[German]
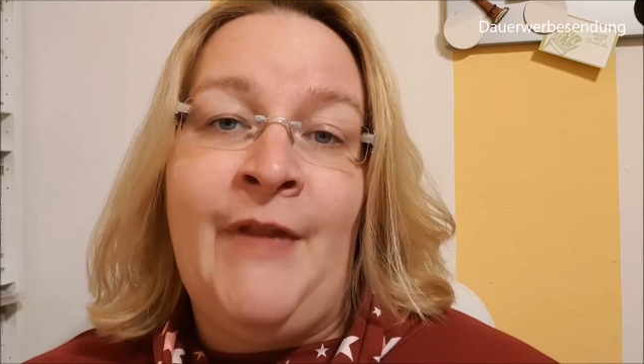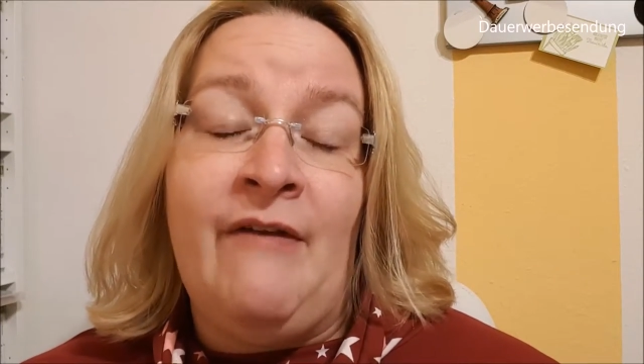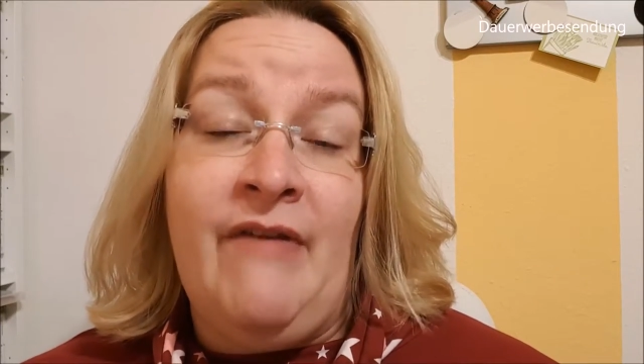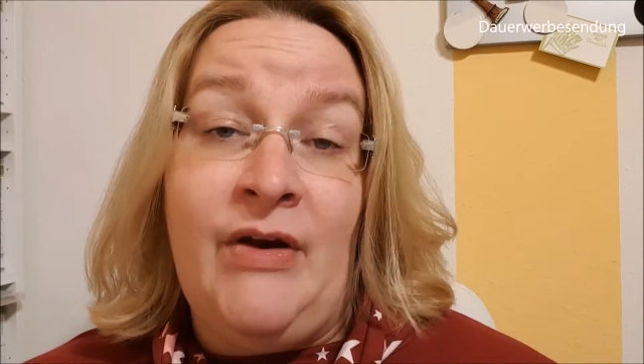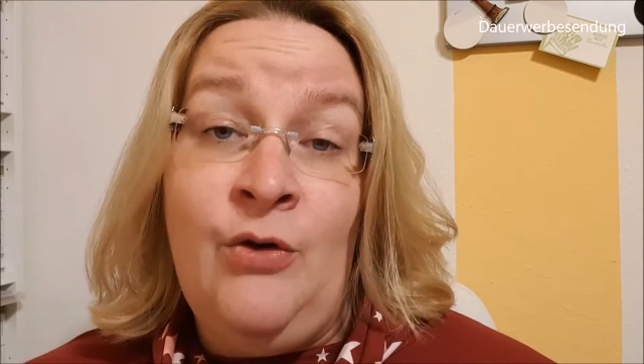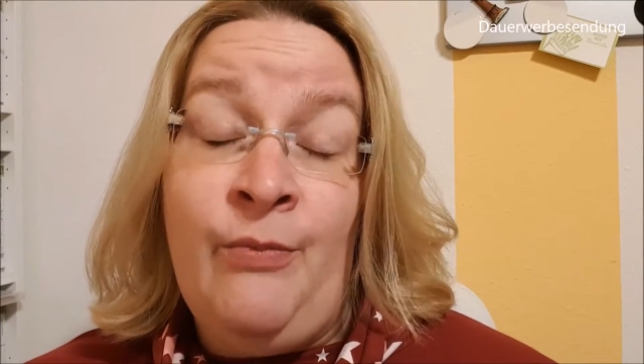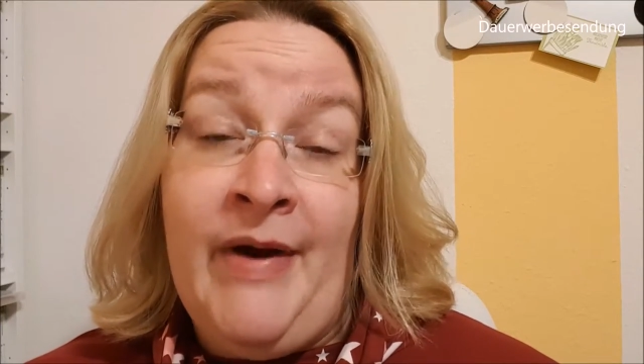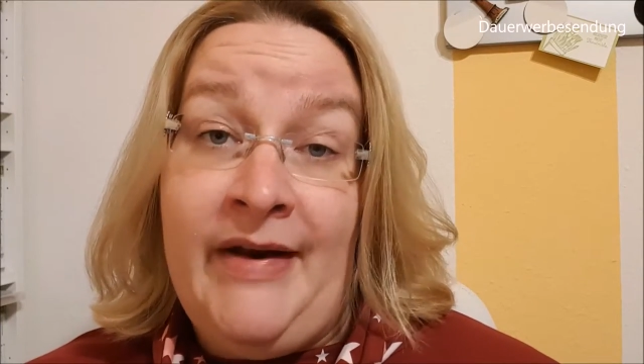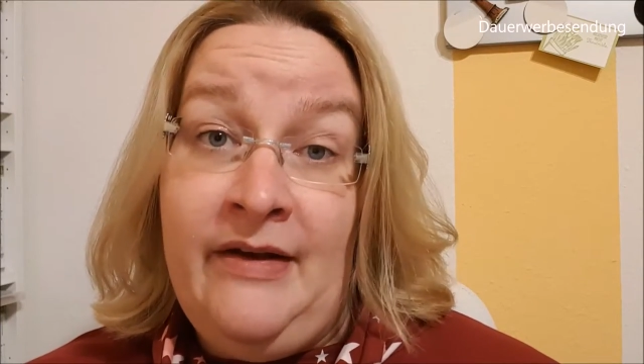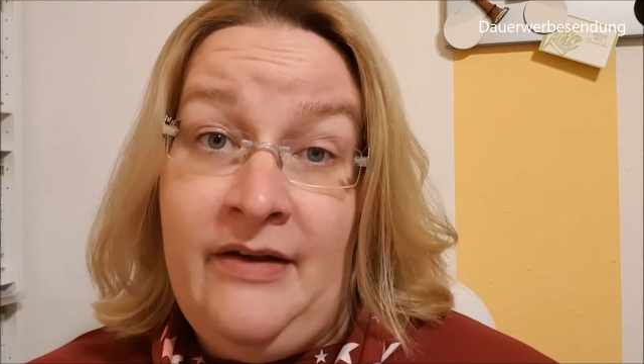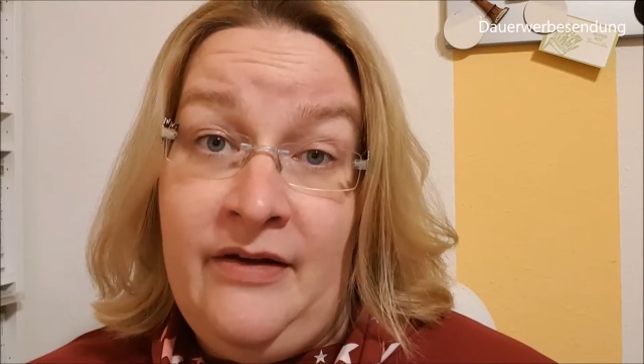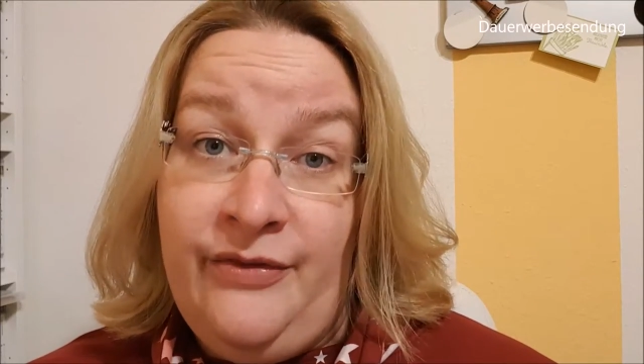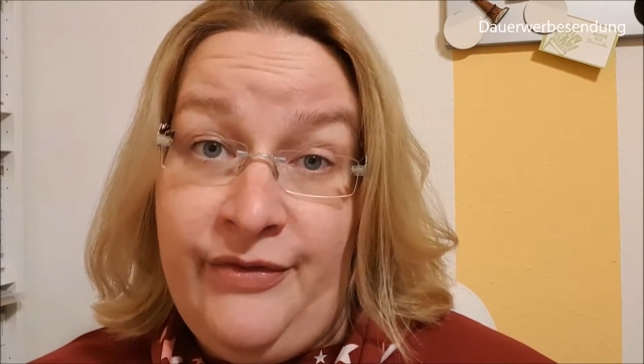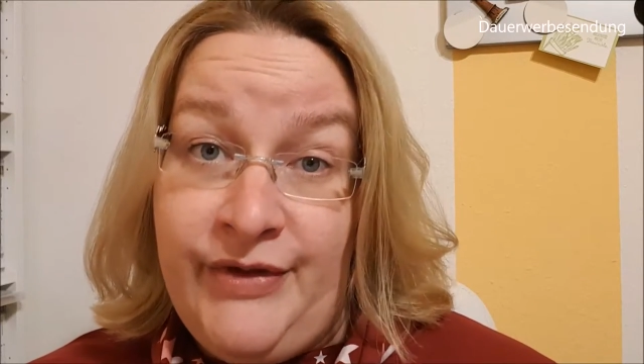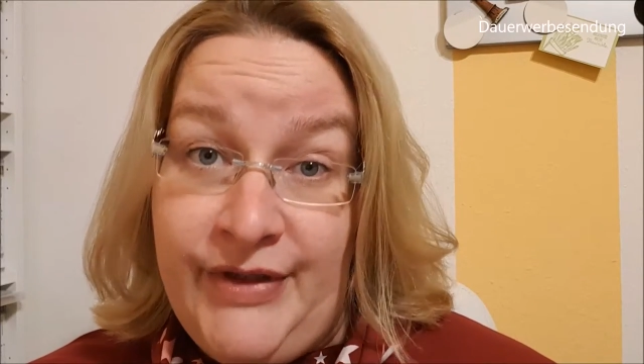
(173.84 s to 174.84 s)
wenn du meine
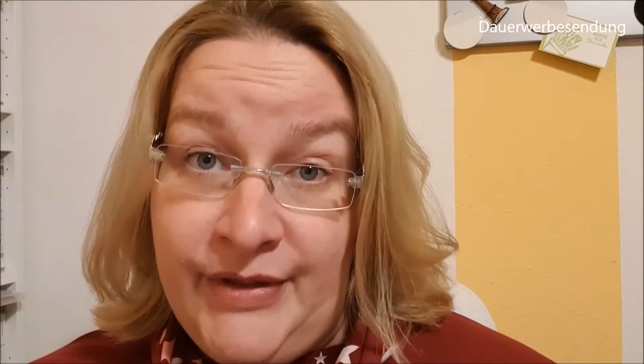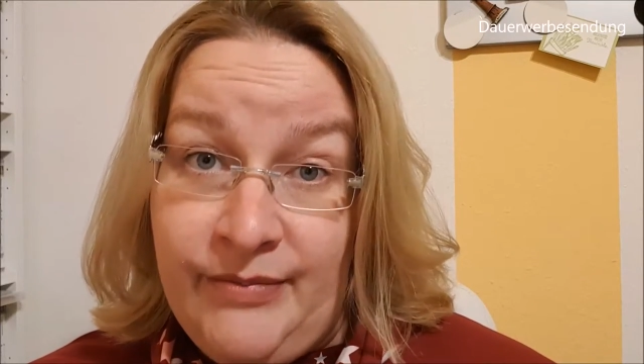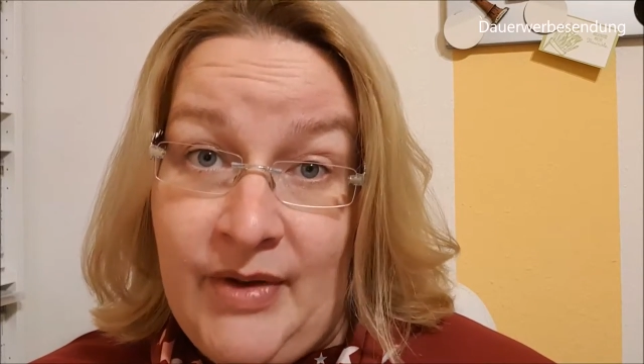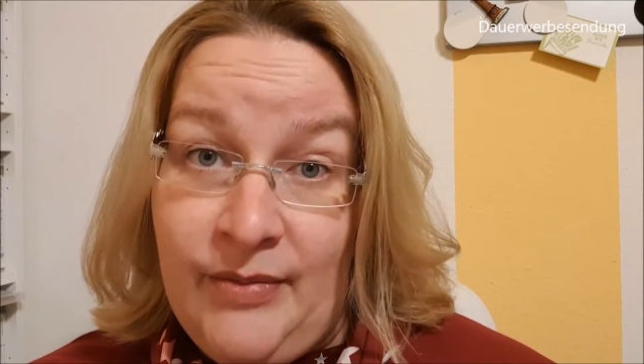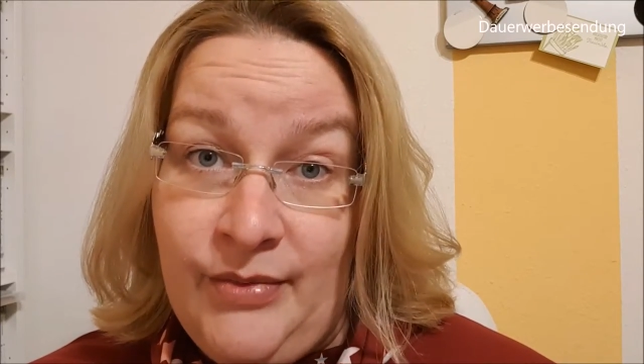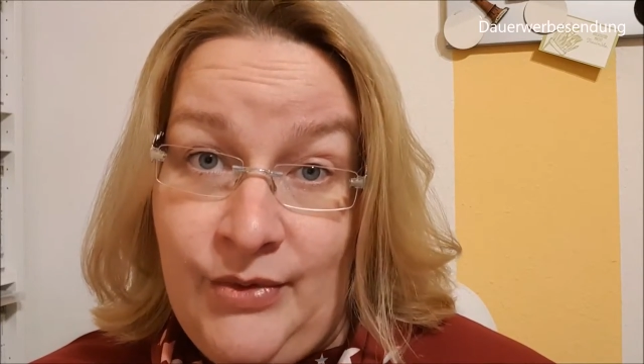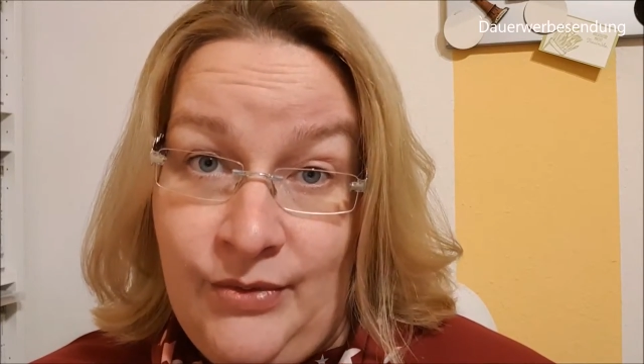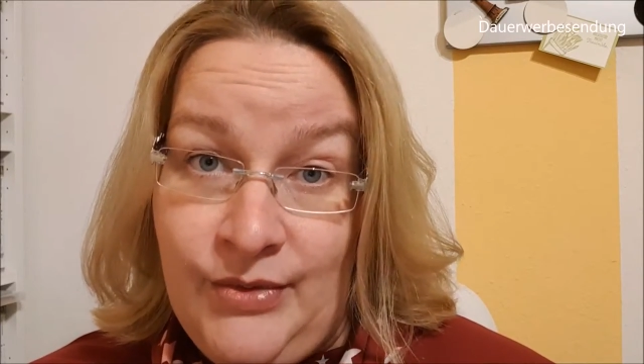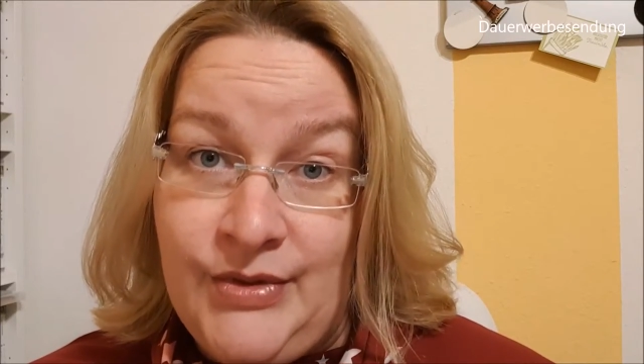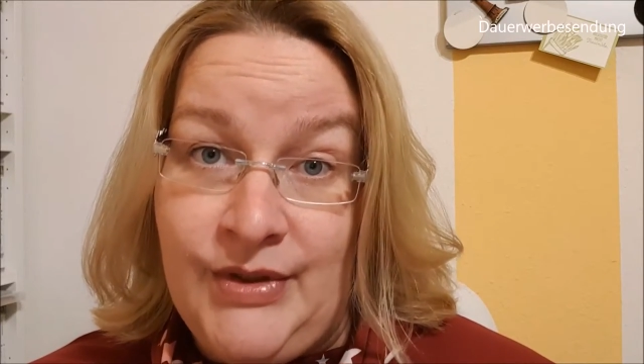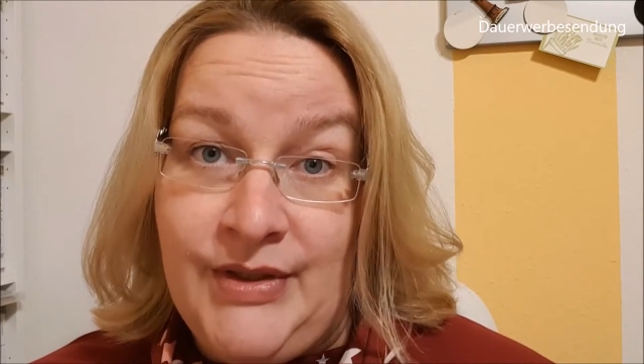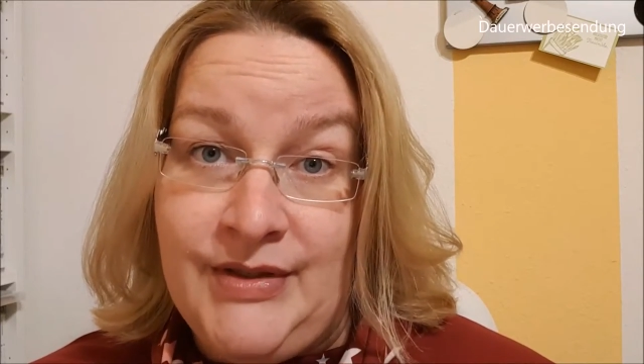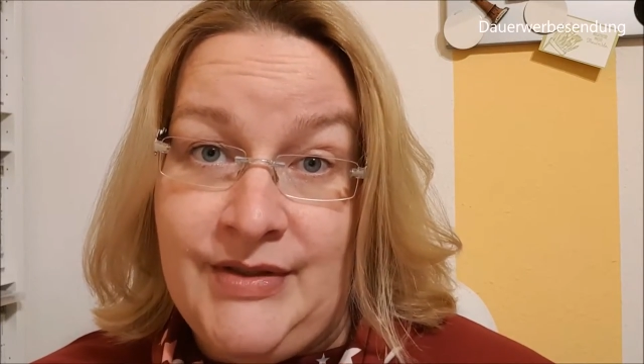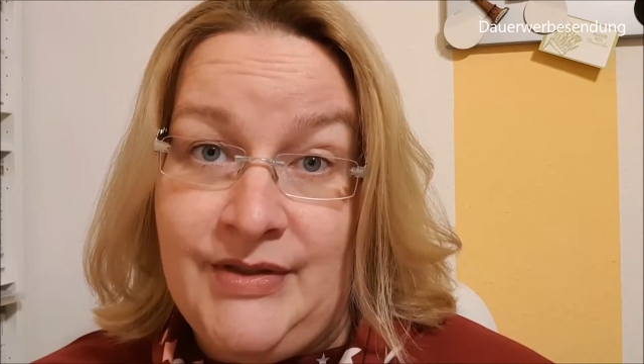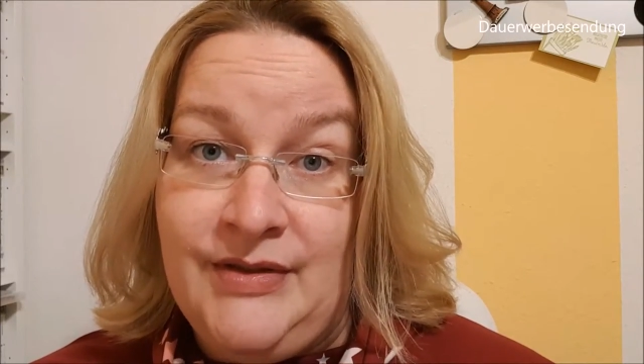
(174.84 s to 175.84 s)
Hilfe nicht mehr
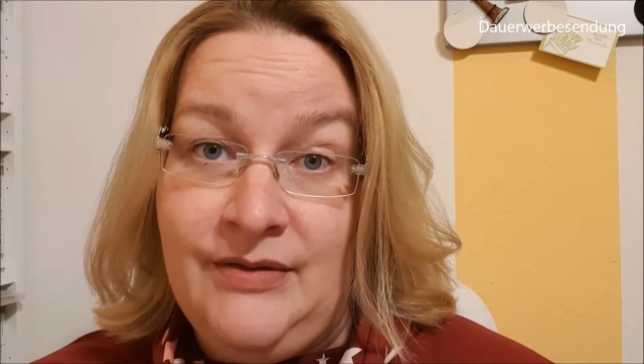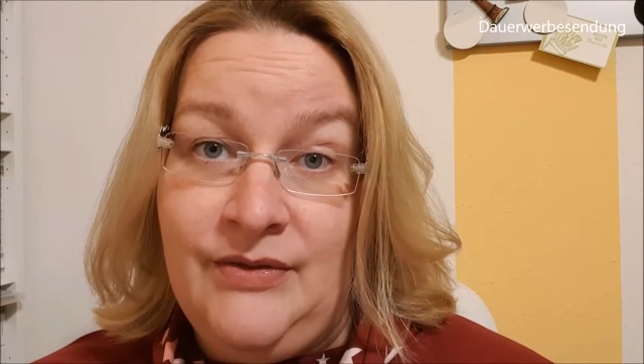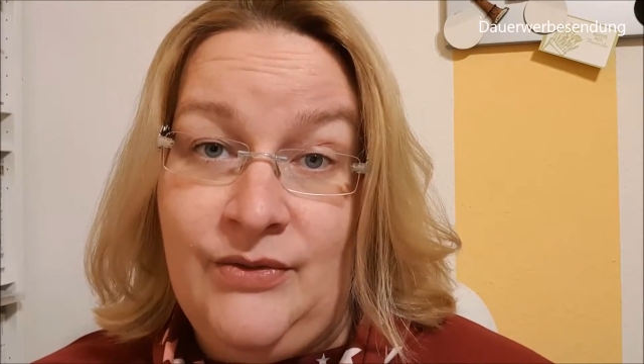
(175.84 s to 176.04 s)
benötigst.